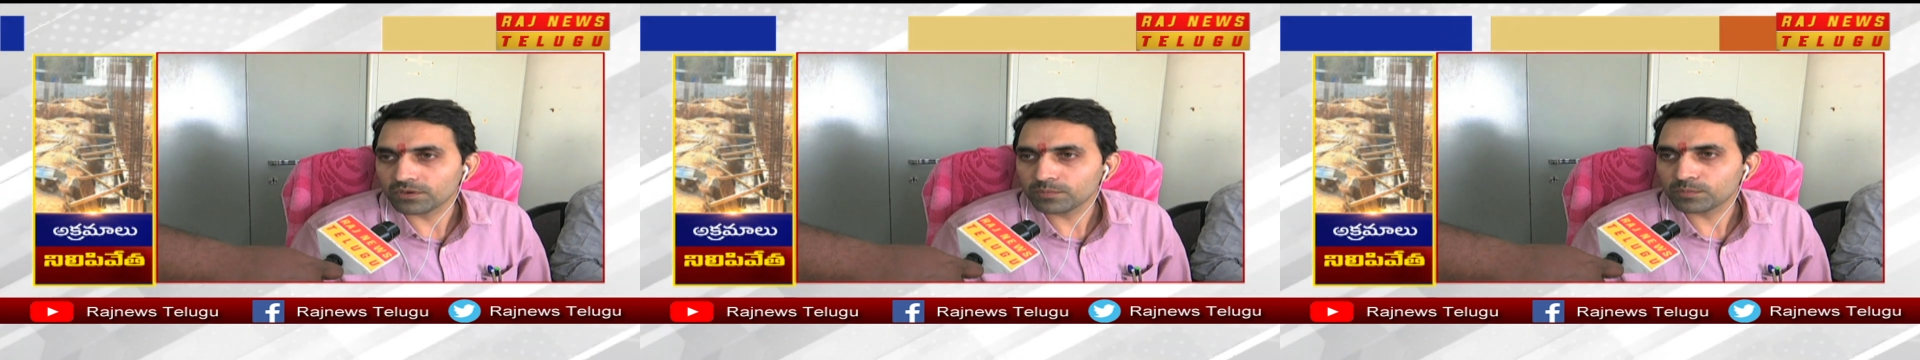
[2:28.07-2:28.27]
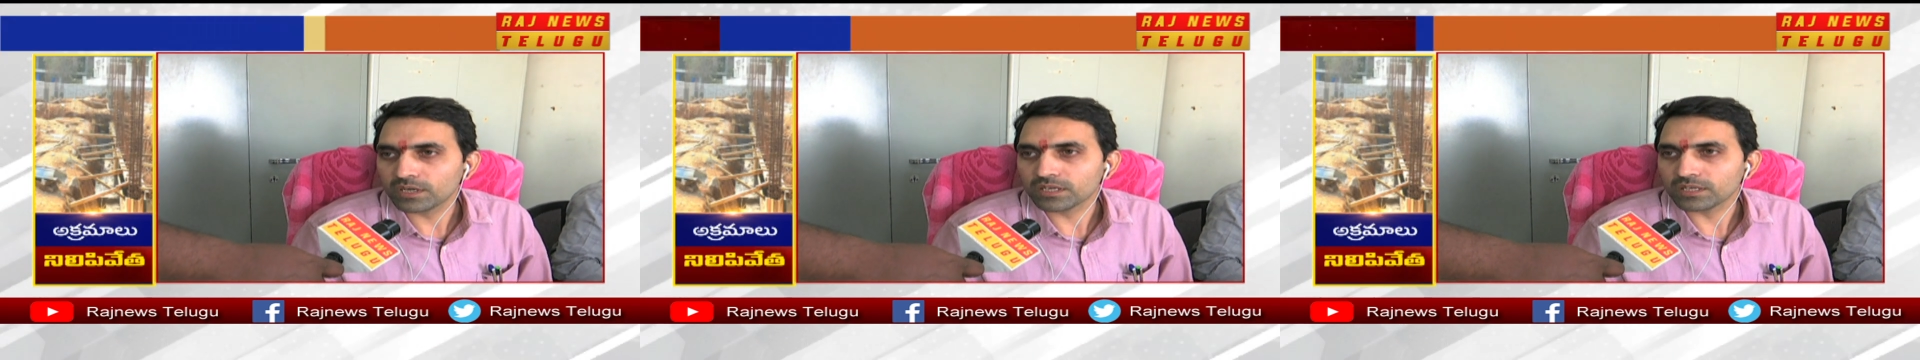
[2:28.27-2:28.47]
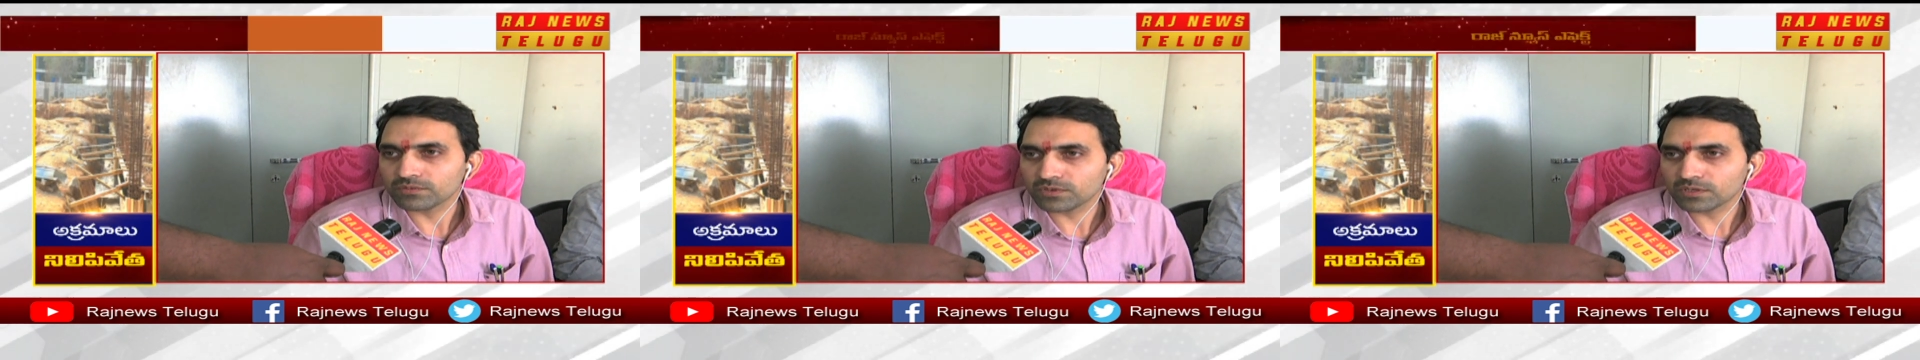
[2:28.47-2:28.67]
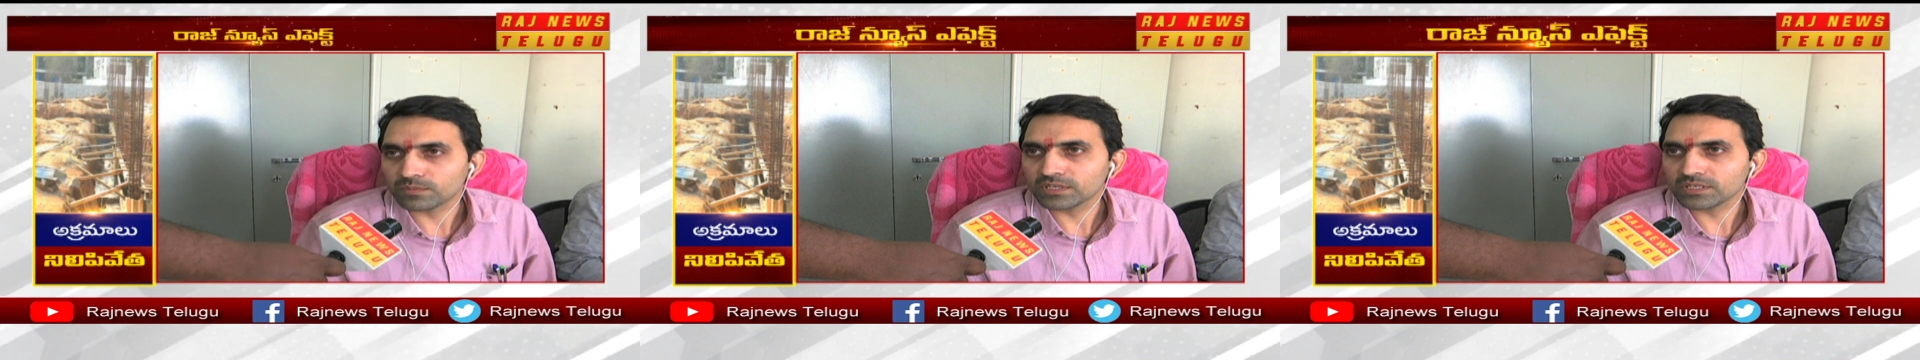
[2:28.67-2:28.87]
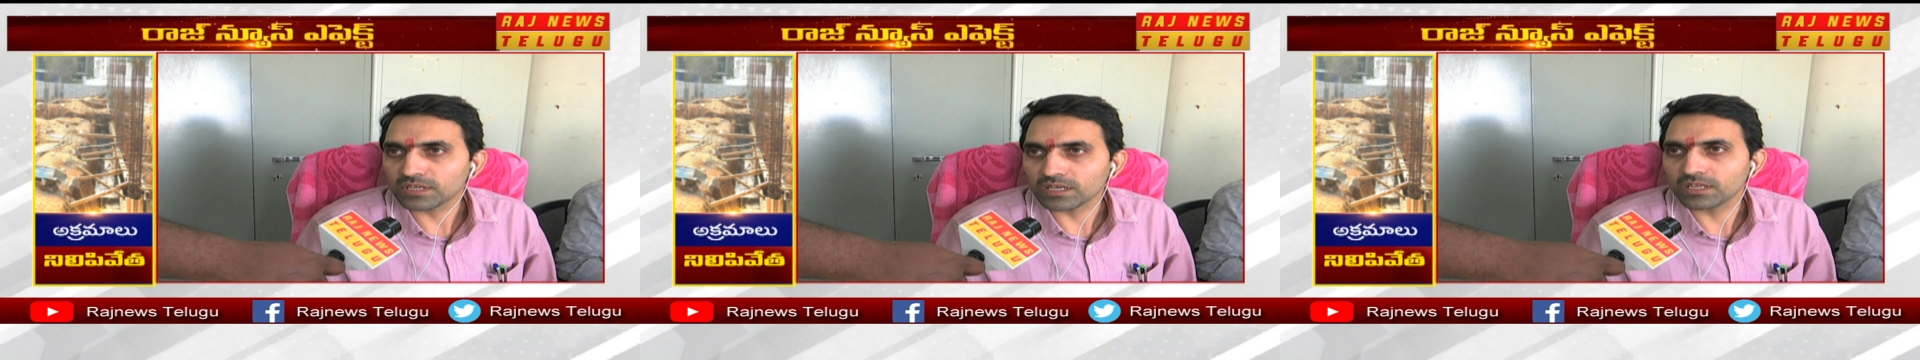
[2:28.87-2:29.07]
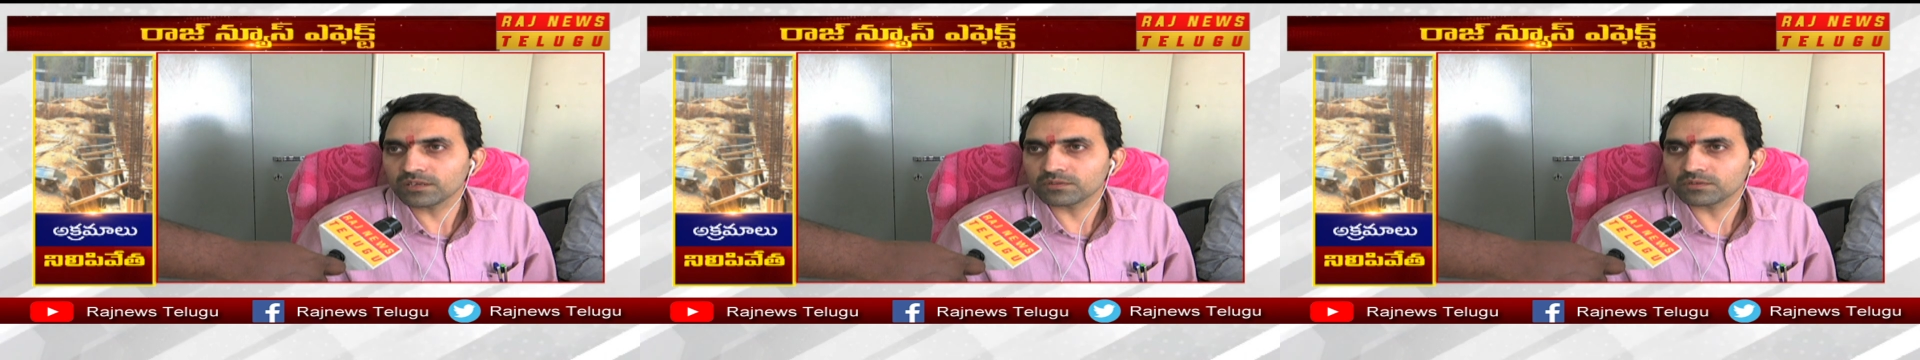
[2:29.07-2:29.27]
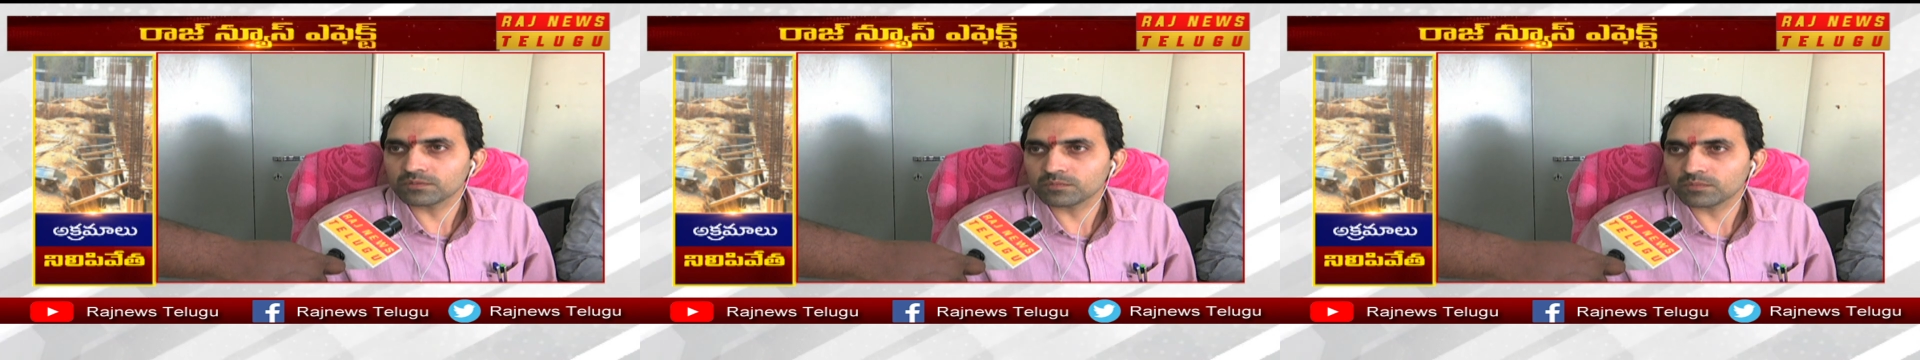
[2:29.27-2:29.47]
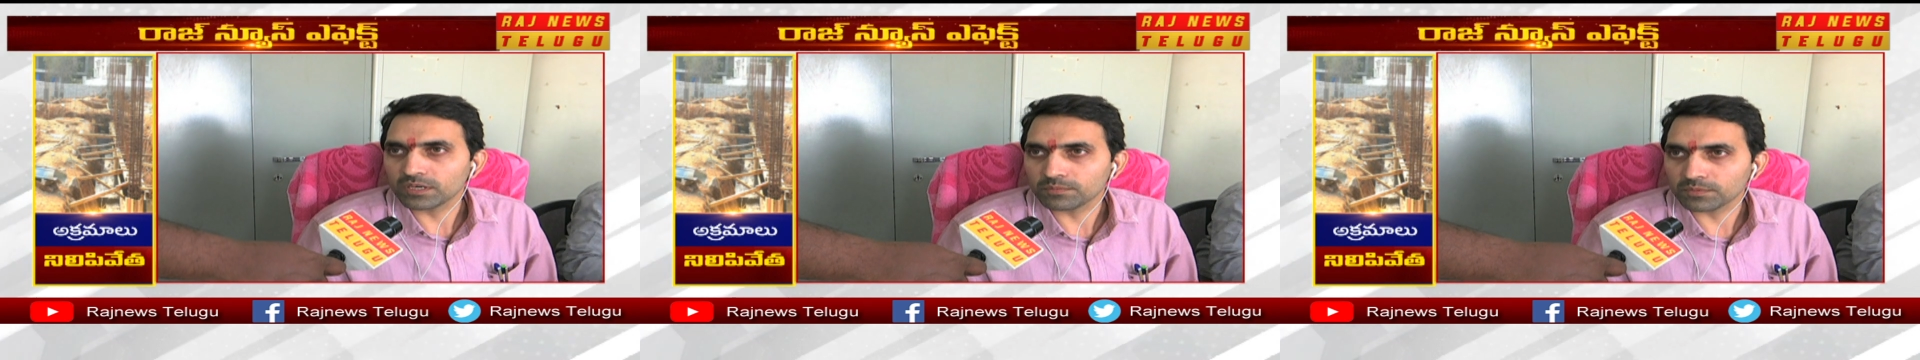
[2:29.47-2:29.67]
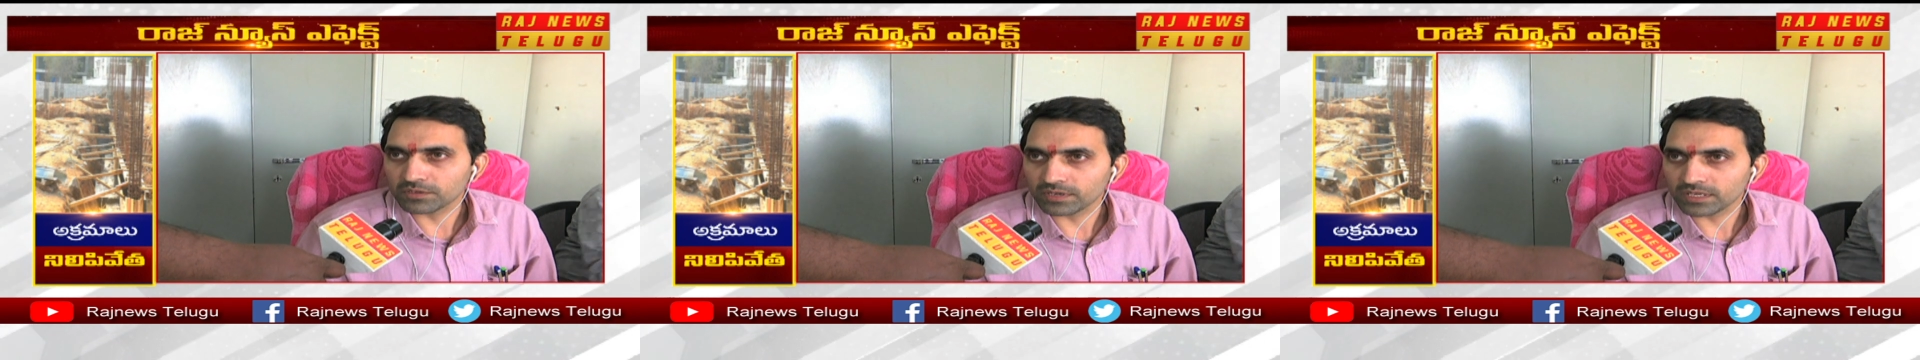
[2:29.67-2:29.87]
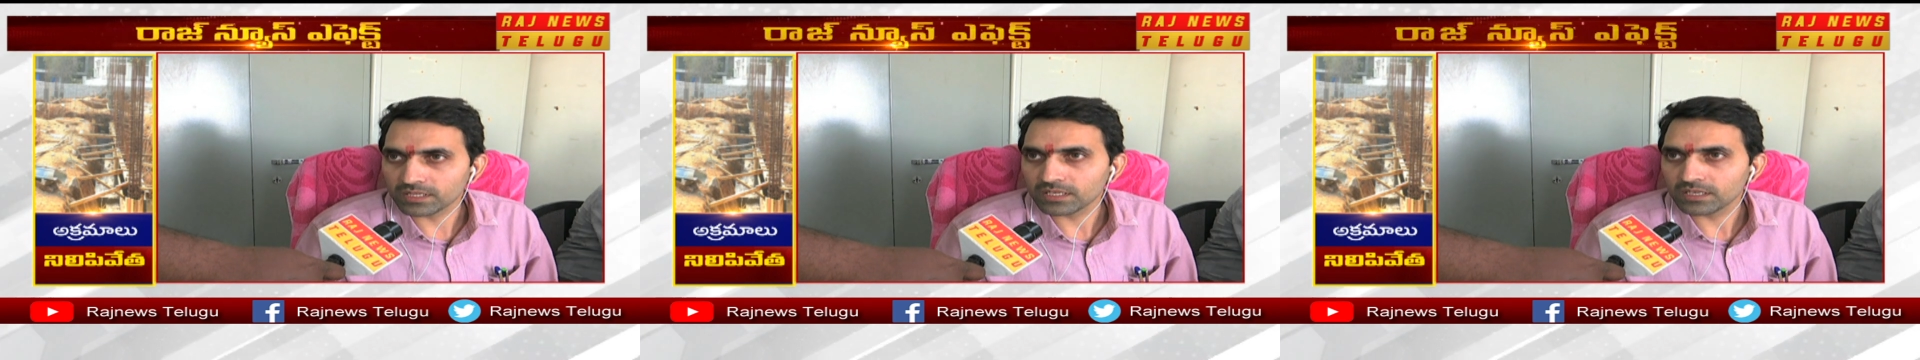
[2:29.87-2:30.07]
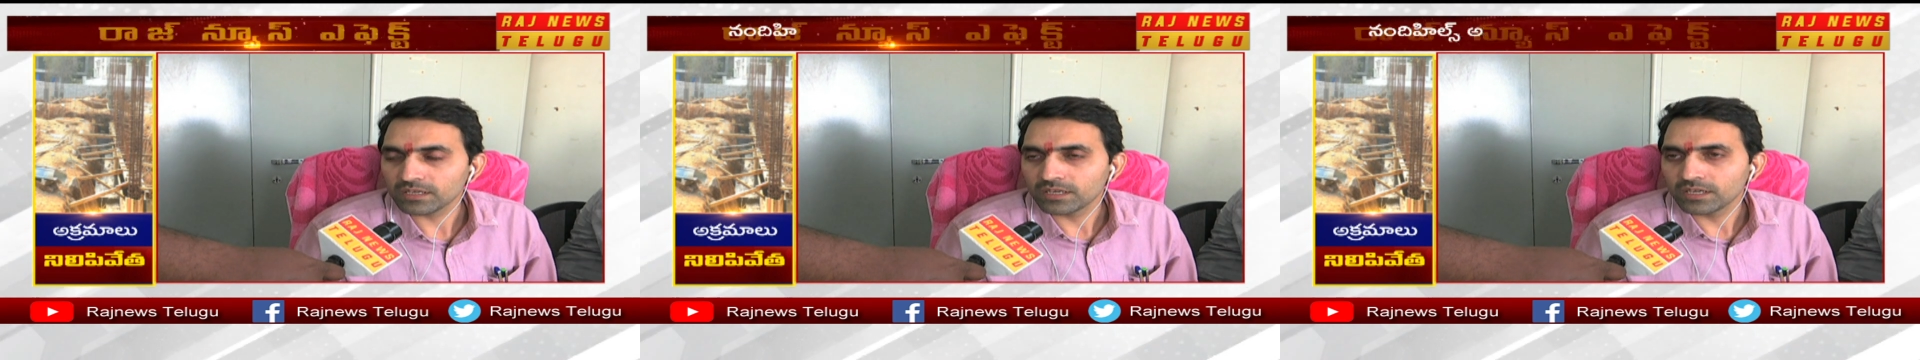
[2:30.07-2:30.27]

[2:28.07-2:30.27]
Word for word: కూడా మాకు ఇన్ఫర్మేషన్ లేదు బట్ మేమైతే